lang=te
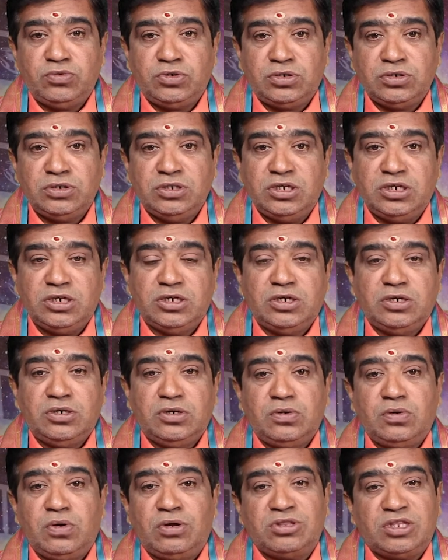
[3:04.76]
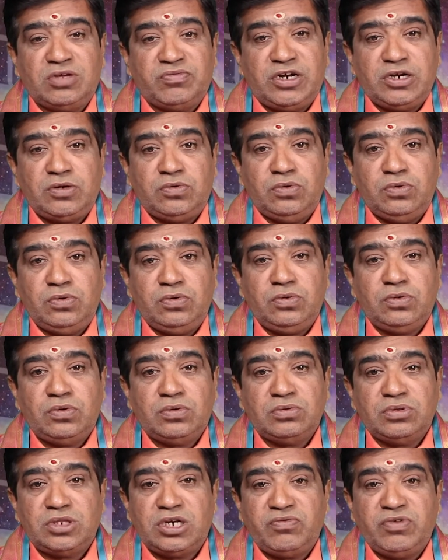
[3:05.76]
ఉంటుంది కొంతవరకు
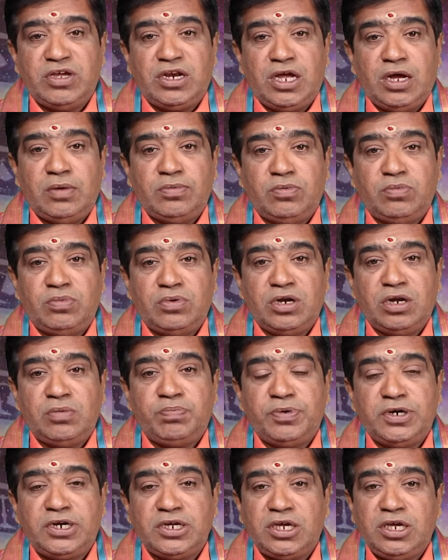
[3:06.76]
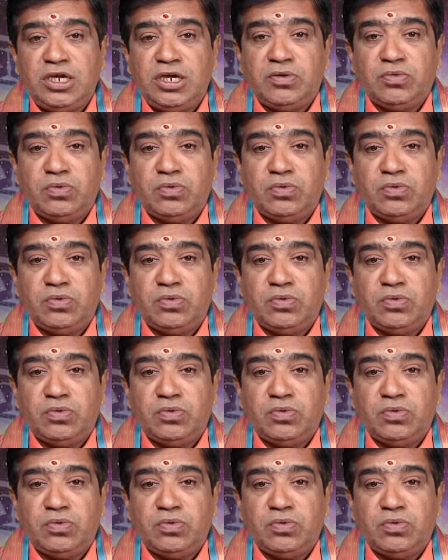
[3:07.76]
ద్రవ్యలాభం ఉన్నప్పటికీ